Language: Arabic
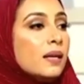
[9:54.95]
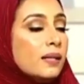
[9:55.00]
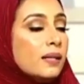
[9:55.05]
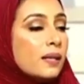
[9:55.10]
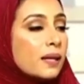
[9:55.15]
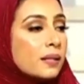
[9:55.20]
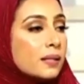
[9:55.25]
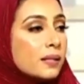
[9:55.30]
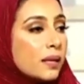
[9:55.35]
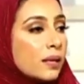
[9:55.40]

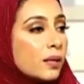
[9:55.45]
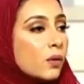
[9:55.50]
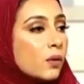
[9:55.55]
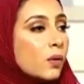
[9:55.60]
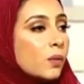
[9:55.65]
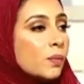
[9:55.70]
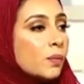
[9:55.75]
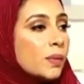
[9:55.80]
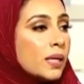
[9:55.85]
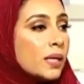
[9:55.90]

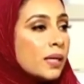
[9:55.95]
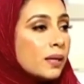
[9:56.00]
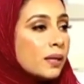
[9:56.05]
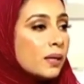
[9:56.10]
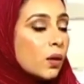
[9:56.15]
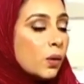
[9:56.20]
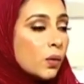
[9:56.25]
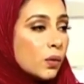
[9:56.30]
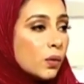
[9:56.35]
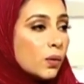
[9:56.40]
لاختيارهم لي
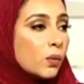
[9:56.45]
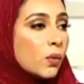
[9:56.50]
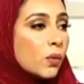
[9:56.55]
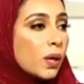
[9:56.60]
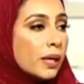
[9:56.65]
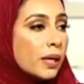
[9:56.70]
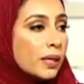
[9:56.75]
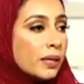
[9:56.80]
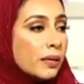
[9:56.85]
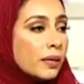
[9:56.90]
كعضو
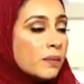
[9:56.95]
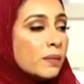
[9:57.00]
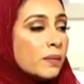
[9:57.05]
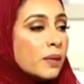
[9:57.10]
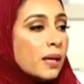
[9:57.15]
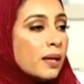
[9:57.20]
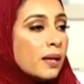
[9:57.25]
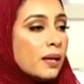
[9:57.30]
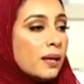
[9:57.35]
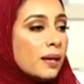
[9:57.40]
مقيم
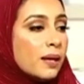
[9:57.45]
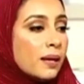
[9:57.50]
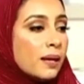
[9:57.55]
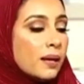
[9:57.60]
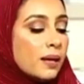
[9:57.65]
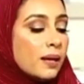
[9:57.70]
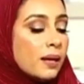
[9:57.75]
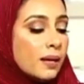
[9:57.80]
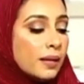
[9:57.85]
آه،